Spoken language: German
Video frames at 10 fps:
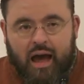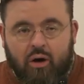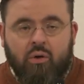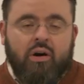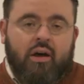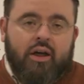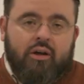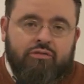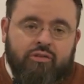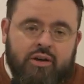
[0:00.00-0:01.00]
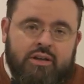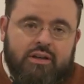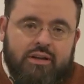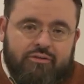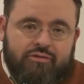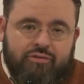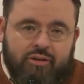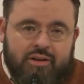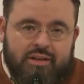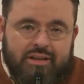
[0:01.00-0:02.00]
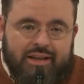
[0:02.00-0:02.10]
auch von, von